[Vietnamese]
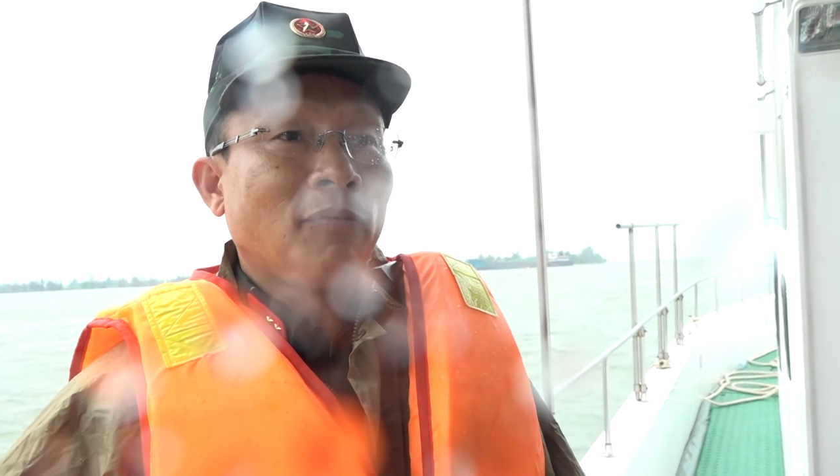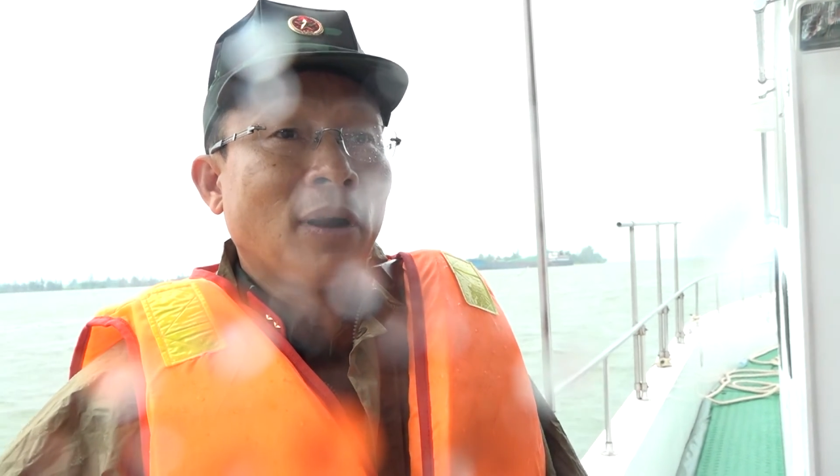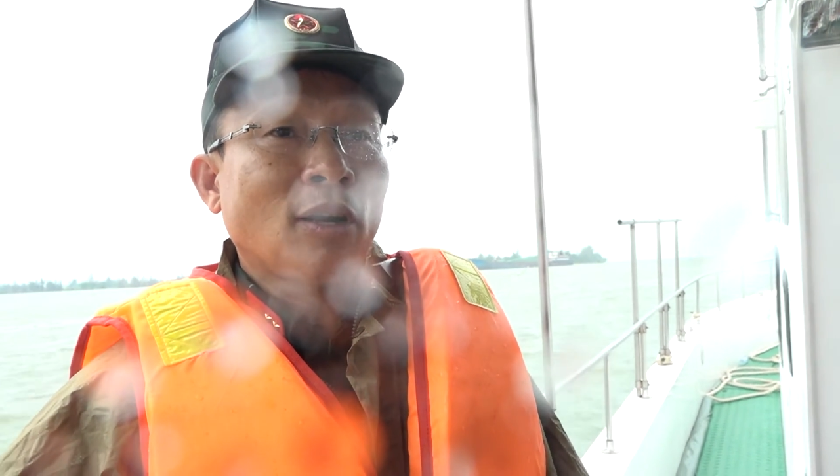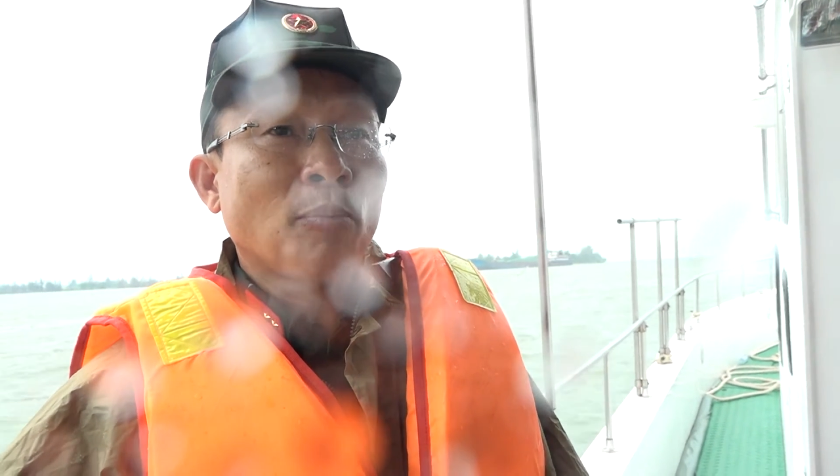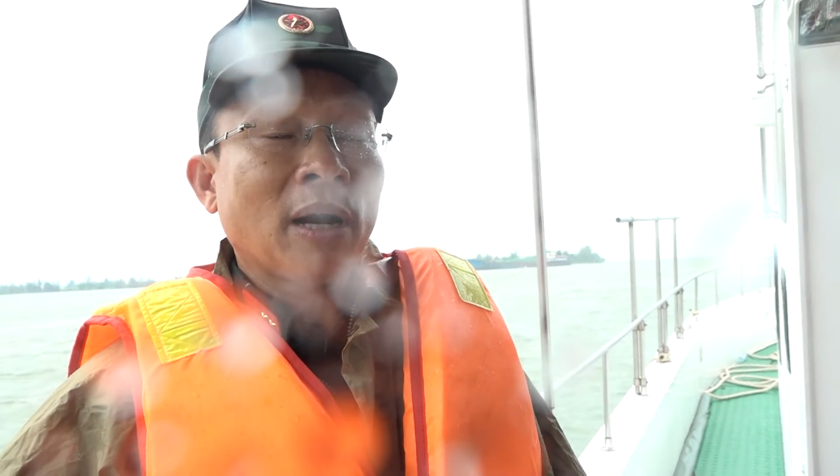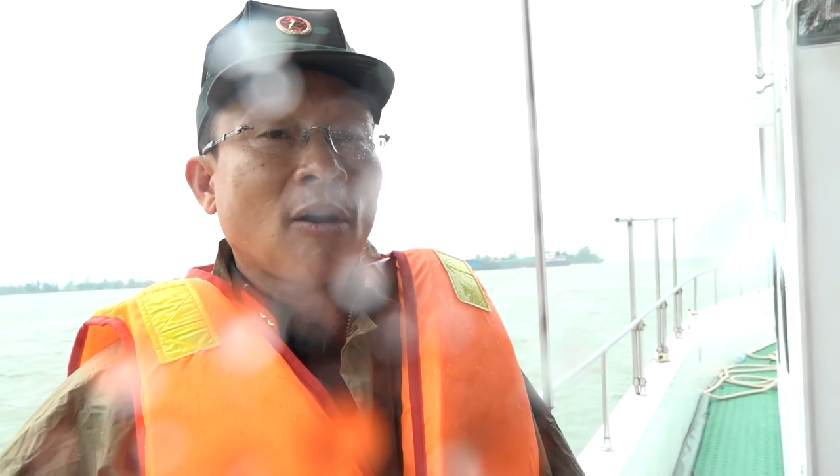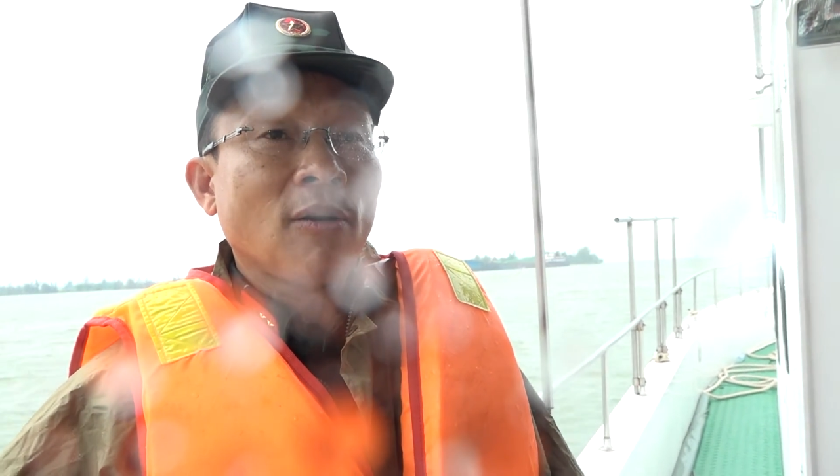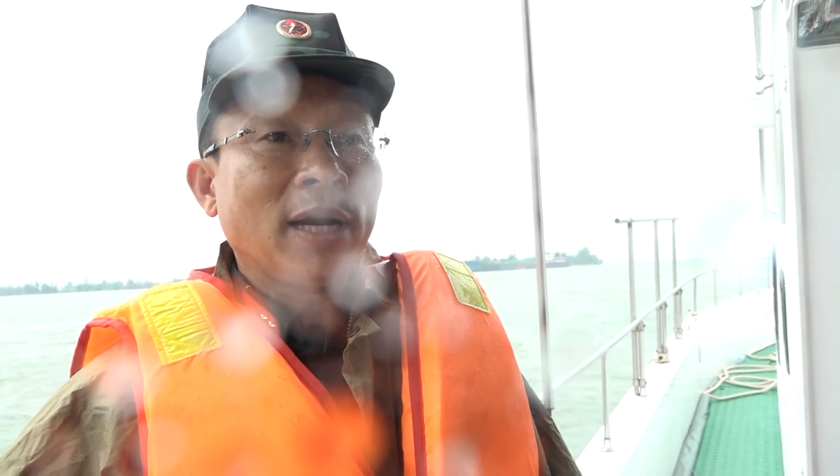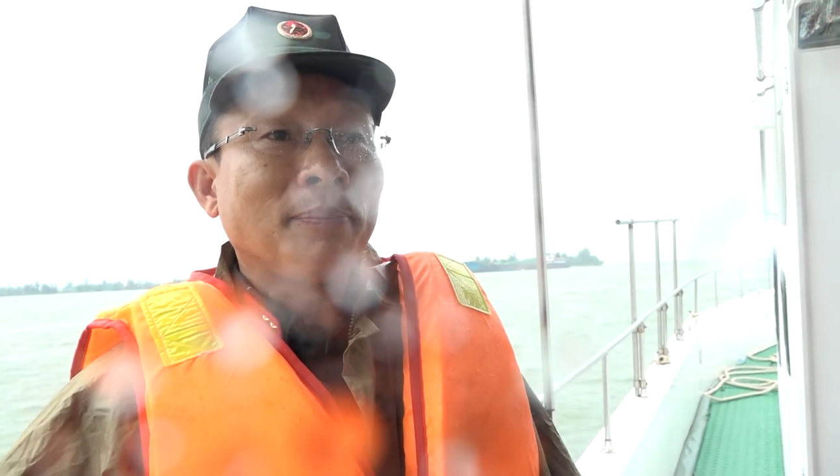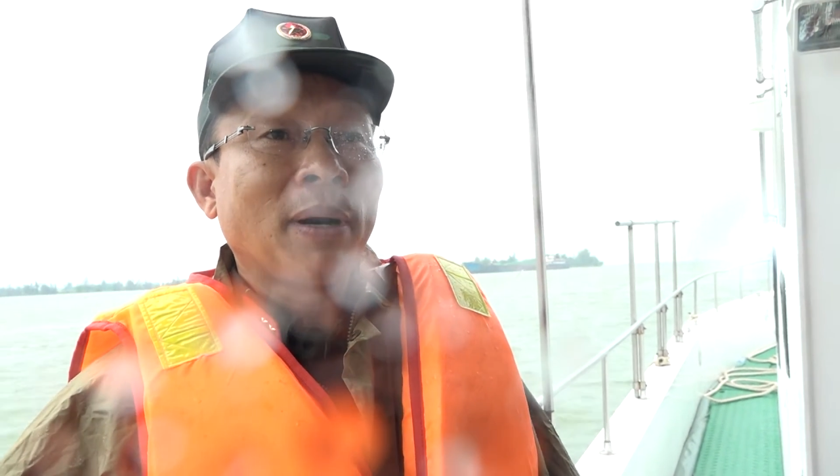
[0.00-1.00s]
vận động bà
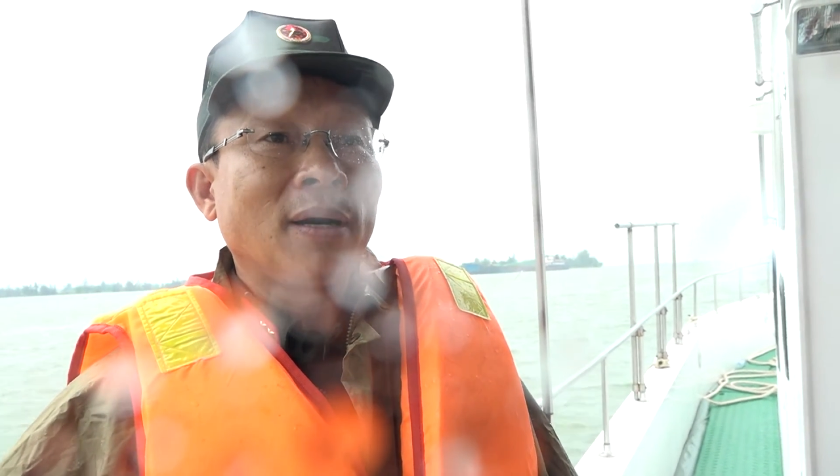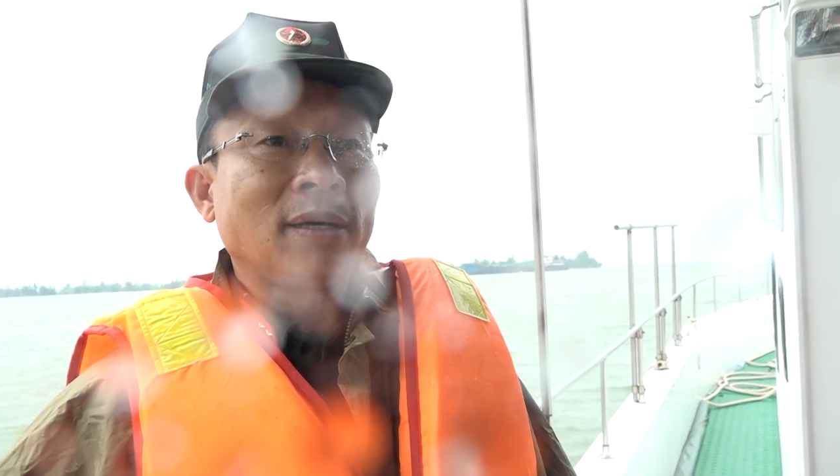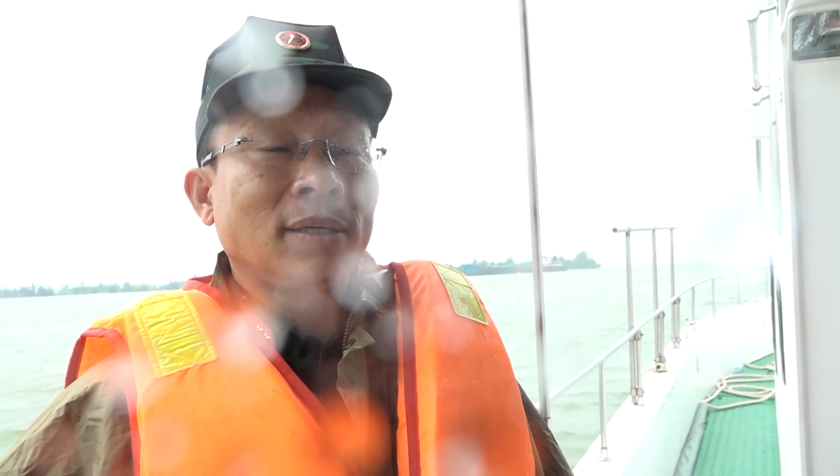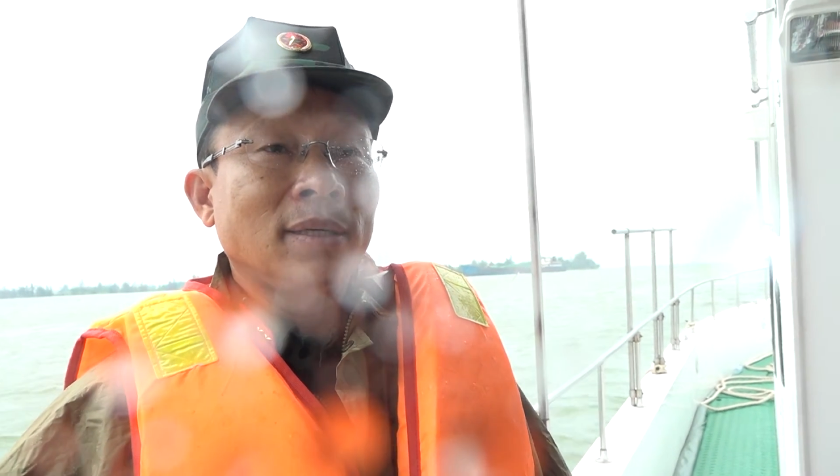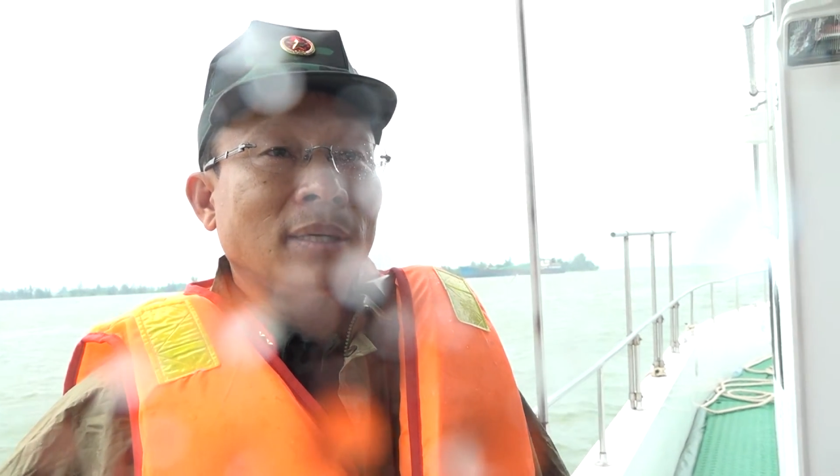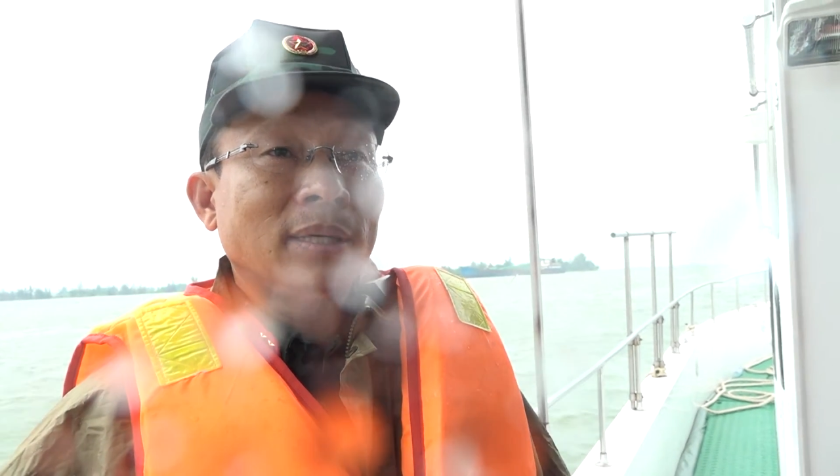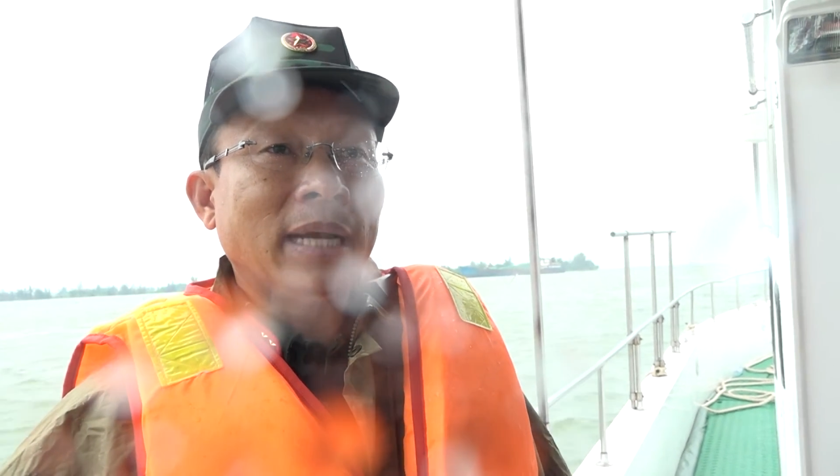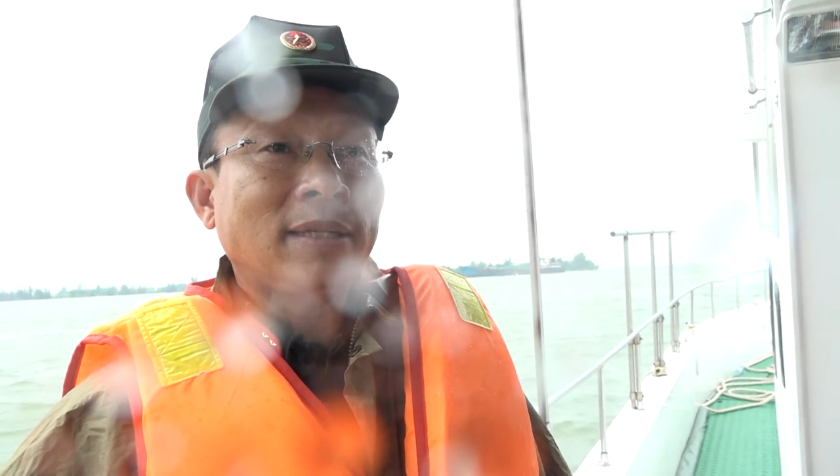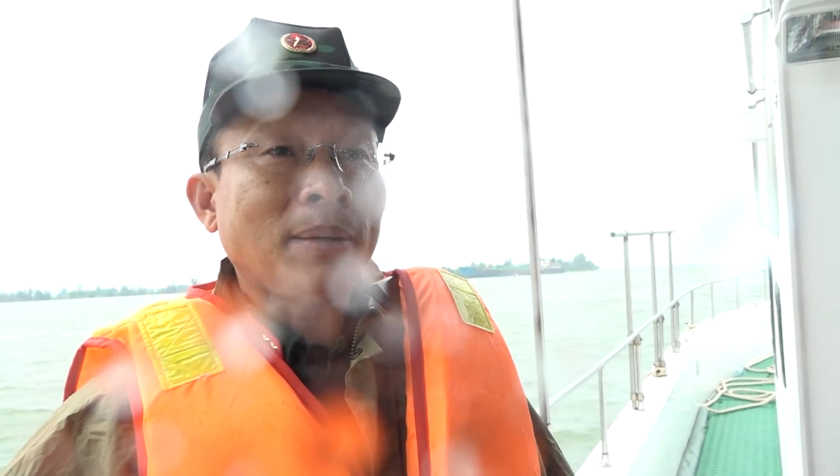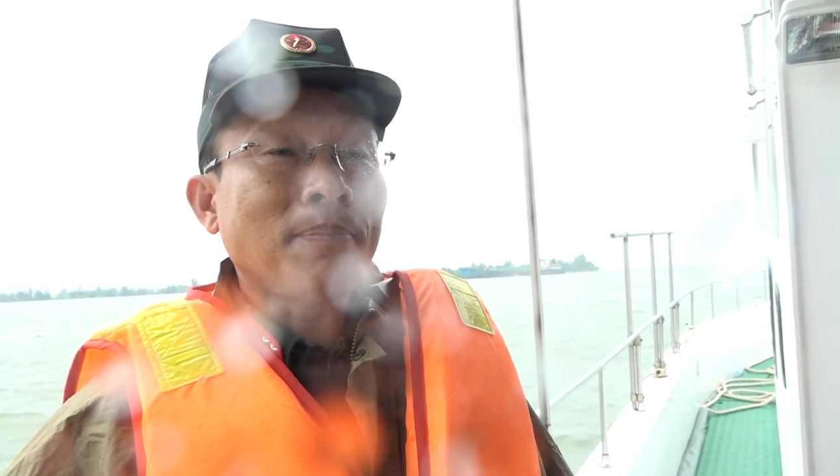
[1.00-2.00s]
con lên bờ
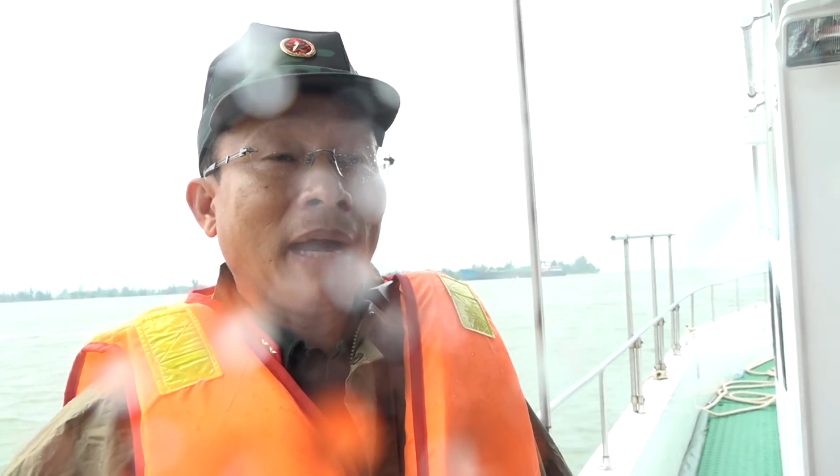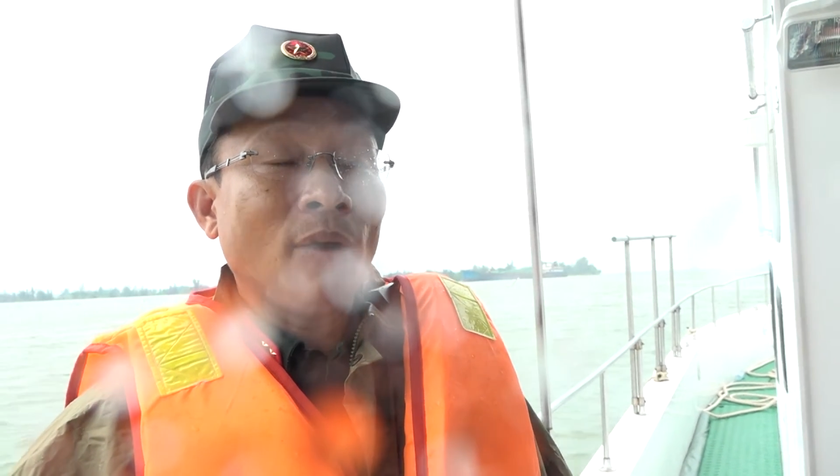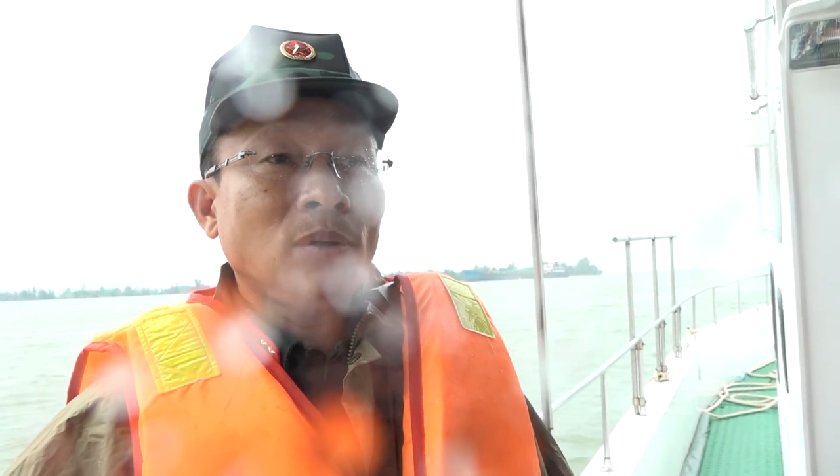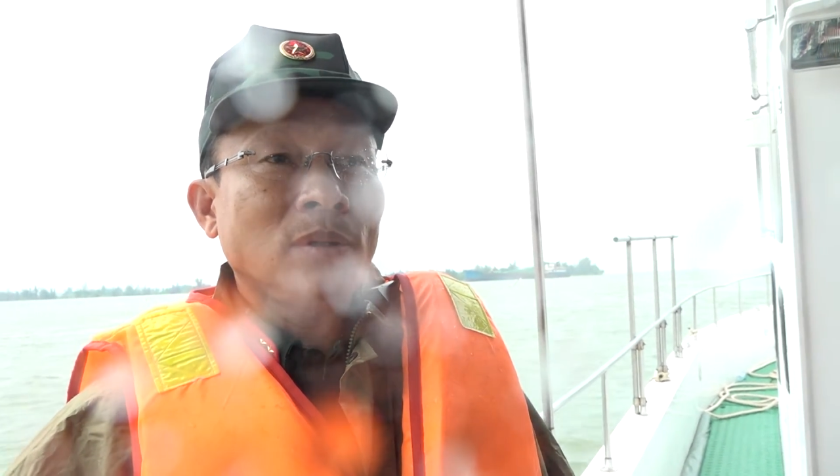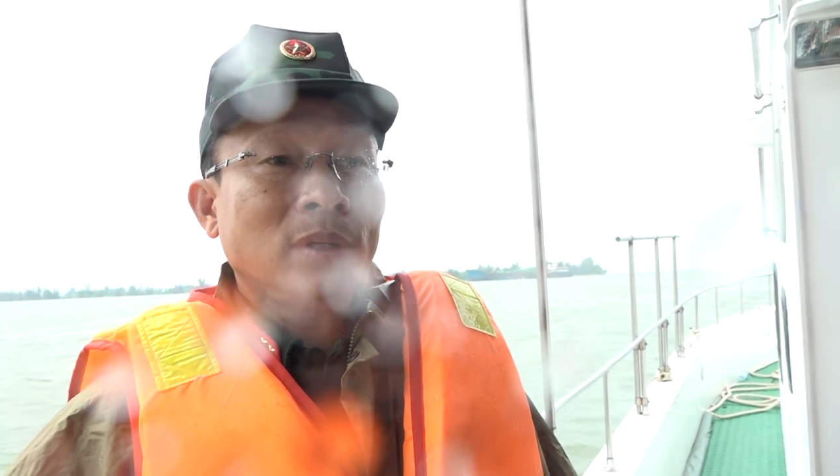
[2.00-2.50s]
để tránh bão